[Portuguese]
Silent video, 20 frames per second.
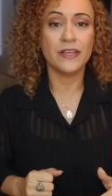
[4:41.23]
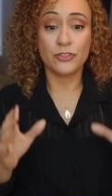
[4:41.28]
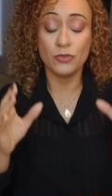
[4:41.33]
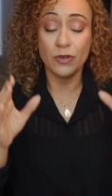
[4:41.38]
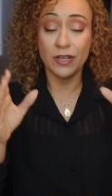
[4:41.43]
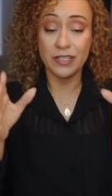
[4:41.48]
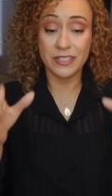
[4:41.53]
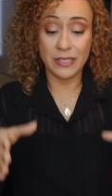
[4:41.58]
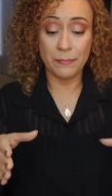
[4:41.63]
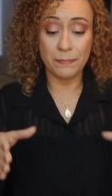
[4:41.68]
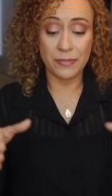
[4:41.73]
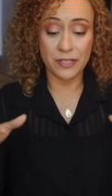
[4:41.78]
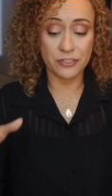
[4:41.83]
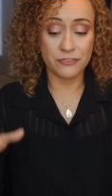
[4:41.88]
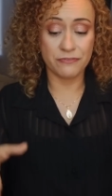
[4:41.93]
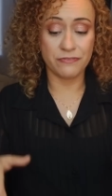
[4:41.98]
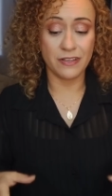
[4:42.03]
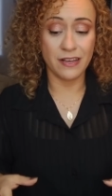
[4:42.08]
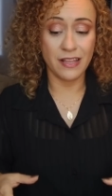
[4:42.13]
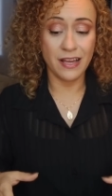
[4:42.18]
Eu tô aqui para
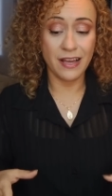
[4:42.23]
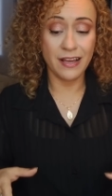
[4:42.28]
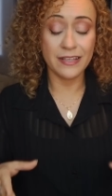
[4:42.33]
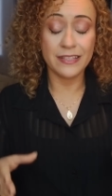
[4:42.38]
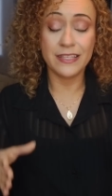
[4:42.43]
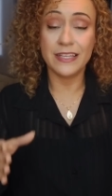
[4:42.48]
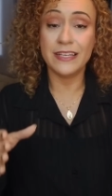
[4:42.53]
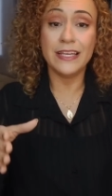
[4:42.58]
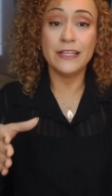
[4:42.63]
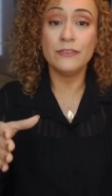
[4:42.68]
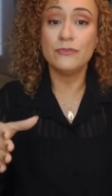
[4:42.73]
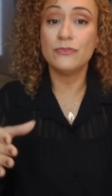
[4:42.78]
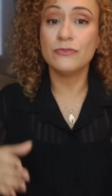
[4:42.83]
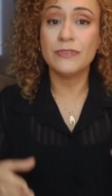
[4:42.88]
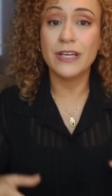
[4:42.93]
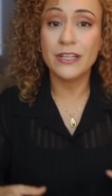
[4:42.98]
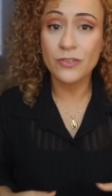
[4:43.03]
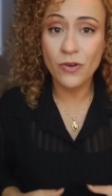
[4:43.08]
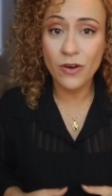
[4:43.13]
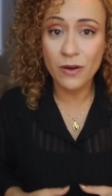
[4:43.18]
te falar que nem
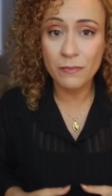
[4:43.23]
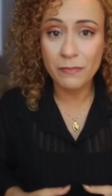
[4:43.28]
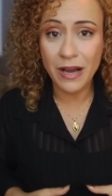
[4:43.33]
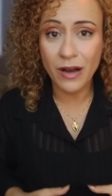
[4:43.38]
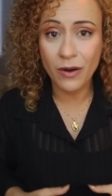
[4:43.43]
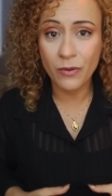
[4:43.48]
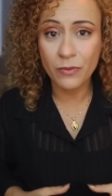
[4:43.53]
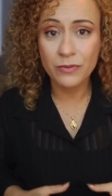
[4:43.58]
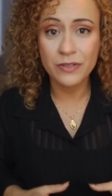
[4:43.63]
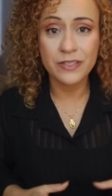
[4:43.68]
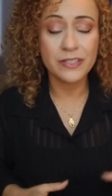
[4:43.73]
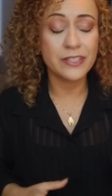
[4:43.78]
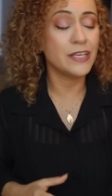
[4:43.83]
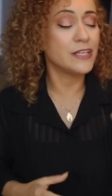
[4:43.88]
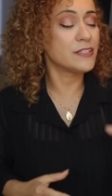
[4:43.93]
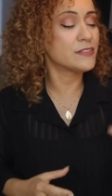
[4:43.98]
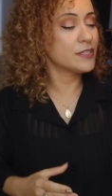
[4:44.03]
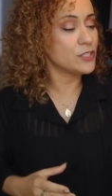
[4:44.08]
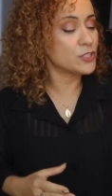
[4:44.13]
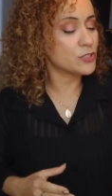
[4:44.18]
tudo é normal,
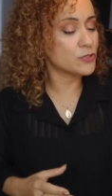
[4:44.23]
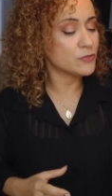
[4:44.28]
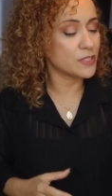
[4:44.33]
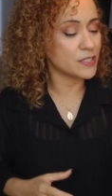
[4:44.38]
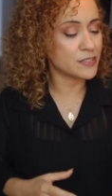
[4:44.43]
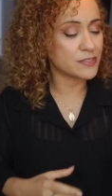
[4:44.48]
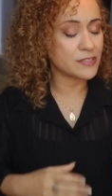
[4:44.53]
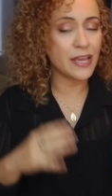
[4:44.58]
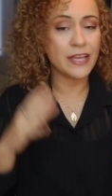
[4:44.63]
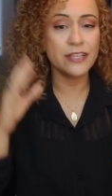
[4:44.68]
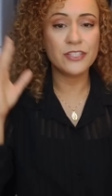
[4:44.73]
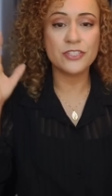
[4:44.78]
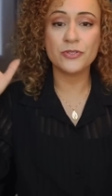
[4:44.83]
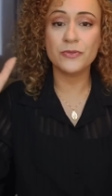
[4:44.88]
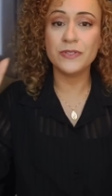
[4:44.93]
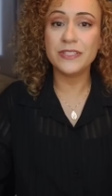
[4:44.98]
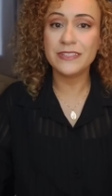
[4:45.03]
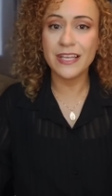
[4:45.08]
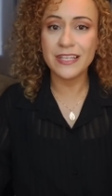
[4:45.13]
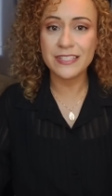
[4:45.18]
que existe o
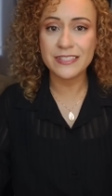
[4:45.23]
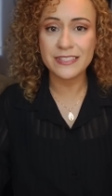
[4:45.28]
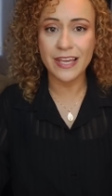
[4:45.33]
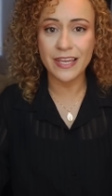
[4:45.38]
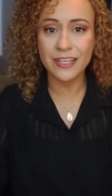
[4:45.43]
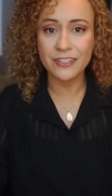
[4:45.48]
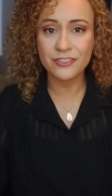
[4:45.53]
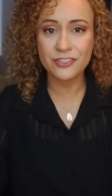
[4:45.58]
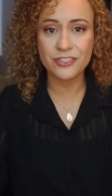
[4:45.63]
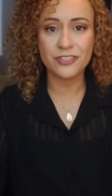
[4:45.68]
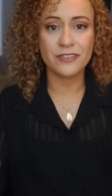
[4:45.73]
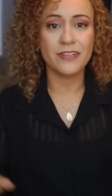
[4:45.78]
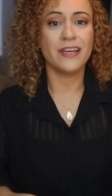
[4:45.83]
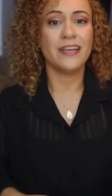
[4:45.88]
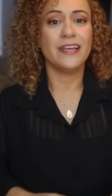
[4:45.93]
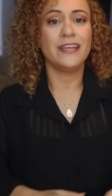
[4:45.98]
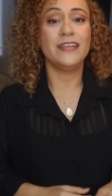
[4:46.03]
decente e o indecente